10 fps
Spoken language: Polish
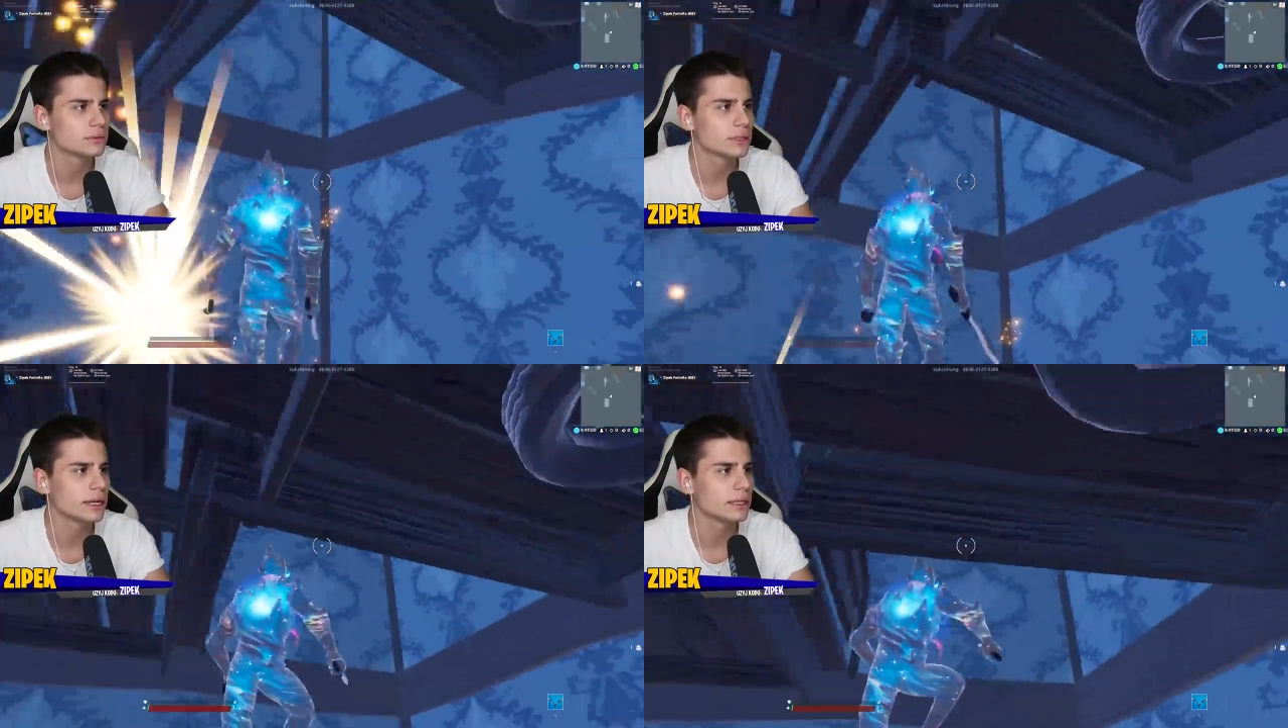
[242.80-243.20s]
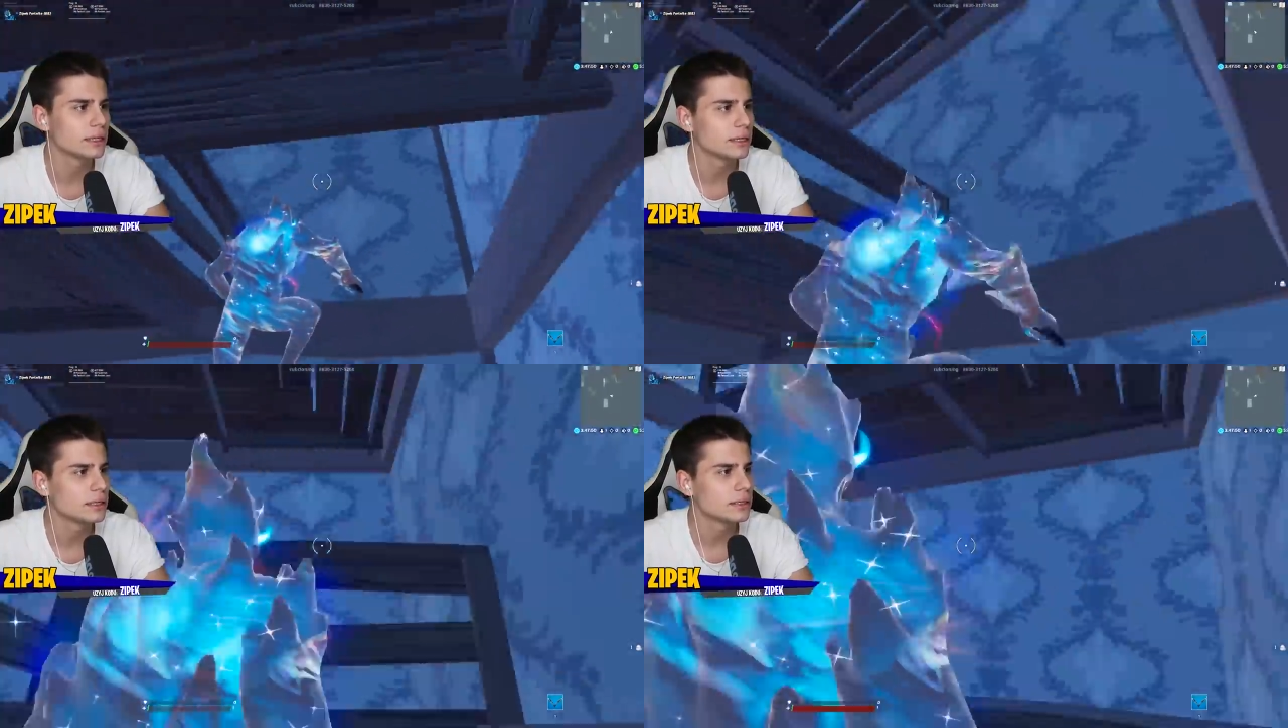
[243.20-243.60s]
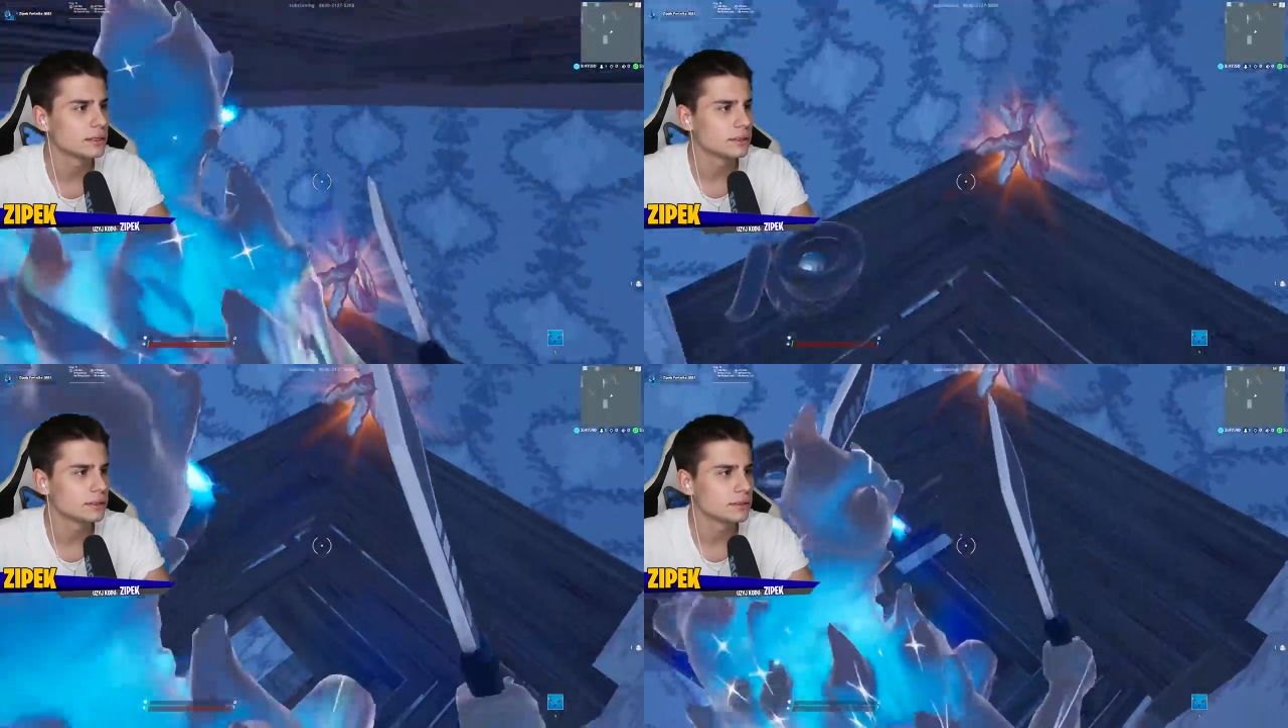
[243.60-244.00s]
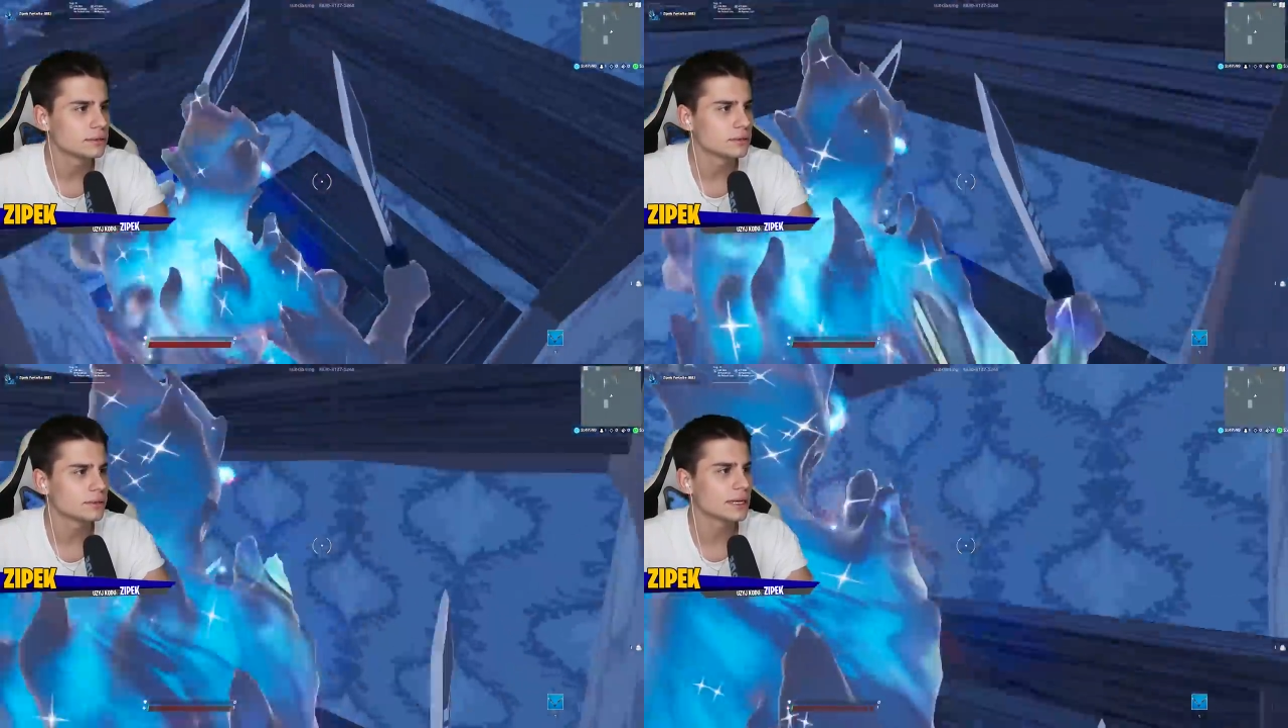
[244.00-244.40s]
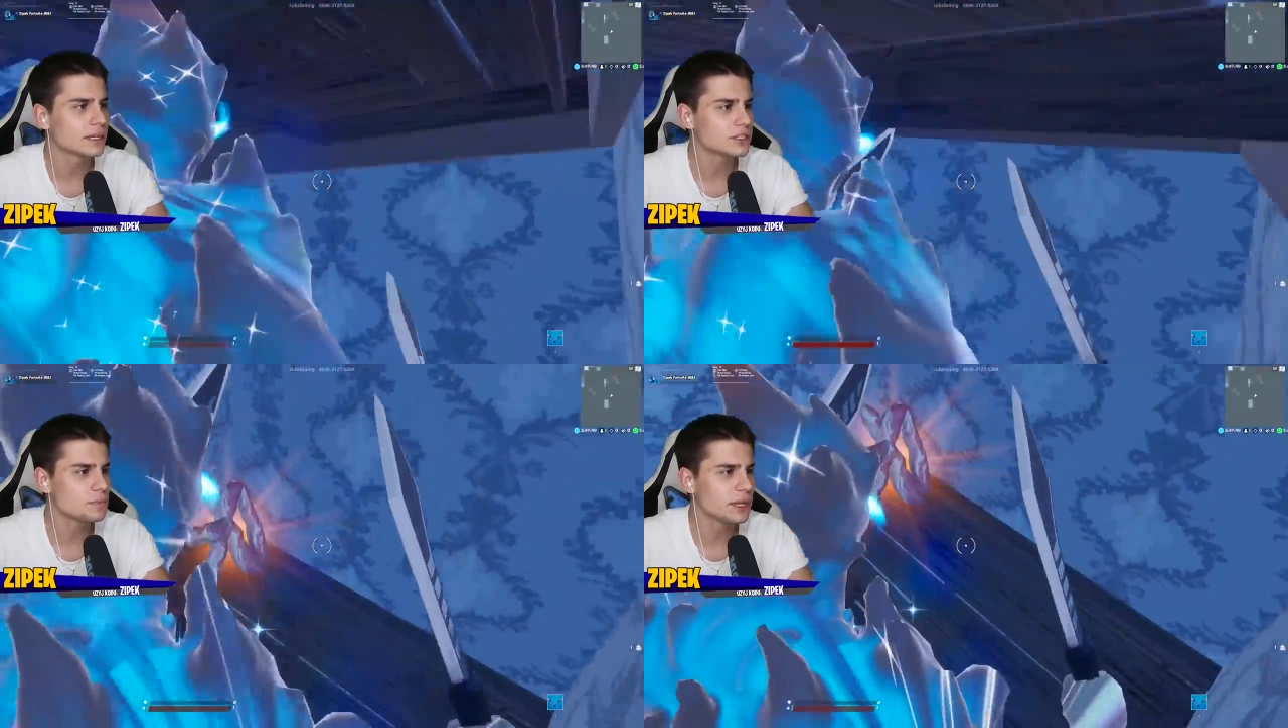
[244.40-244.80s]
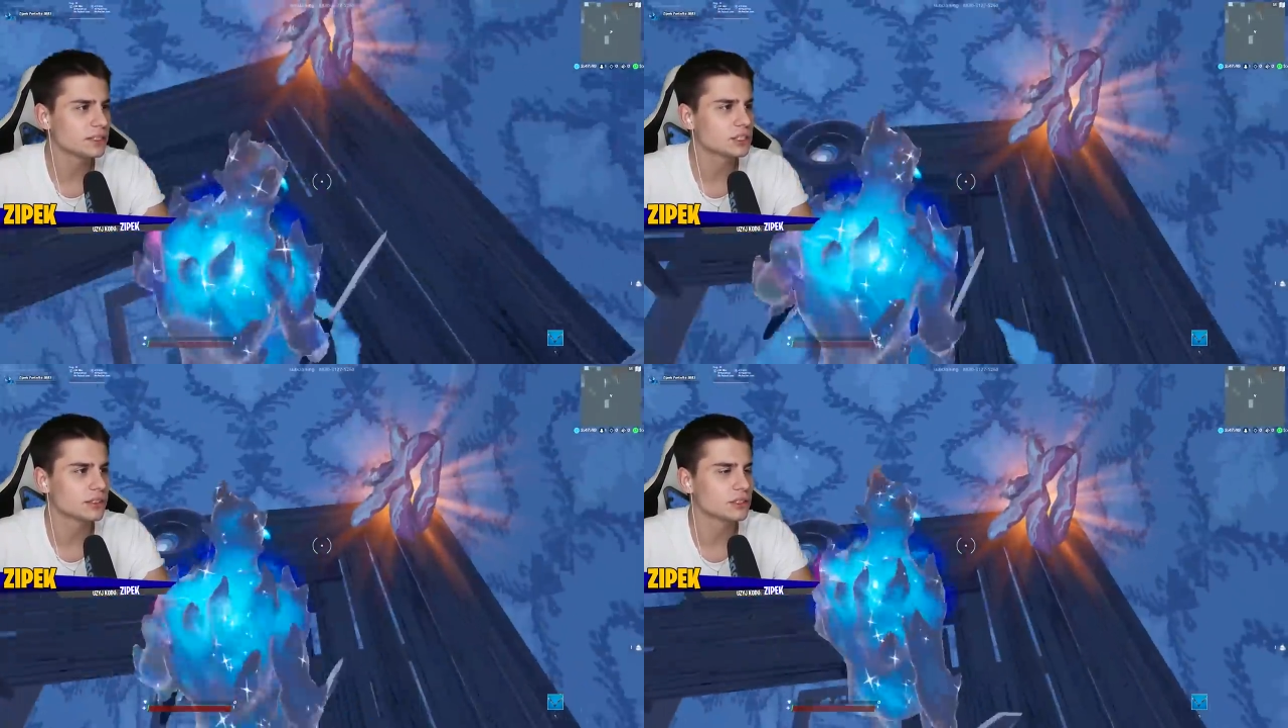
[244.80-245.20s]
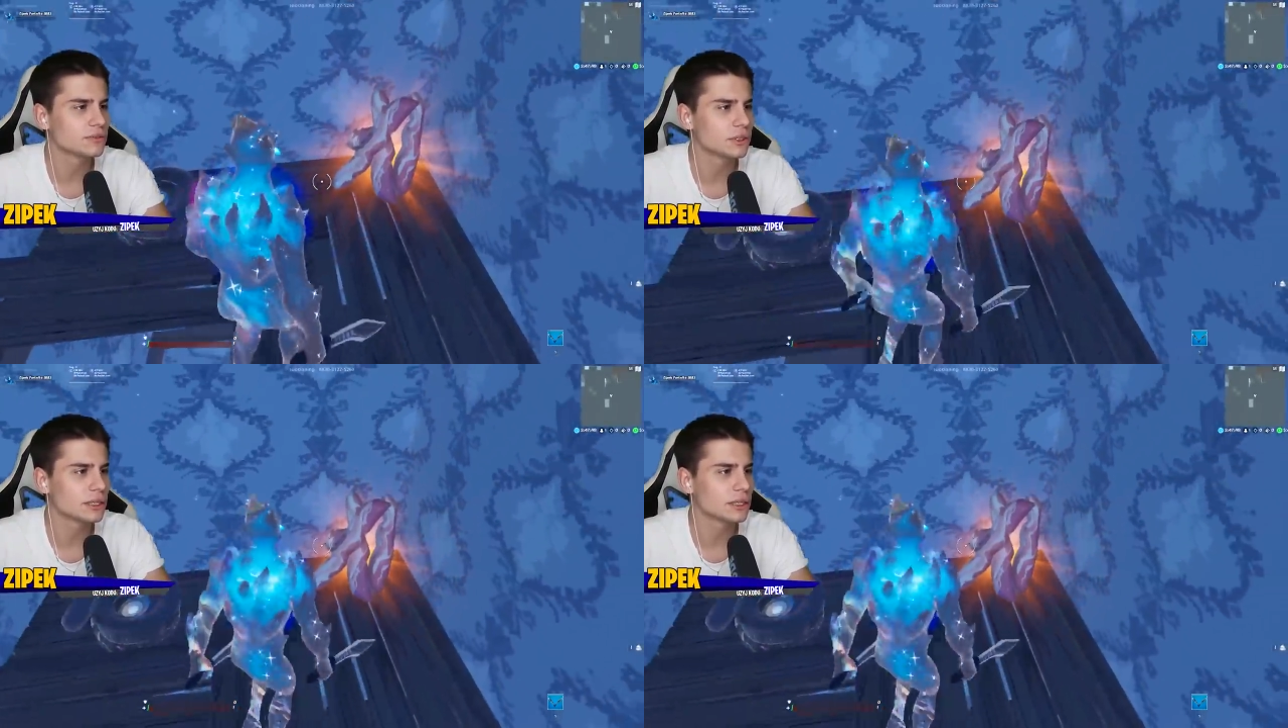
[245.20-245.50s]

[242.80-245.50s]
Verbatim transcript: Okej. Okay. Na każdym piętrze jeszcze w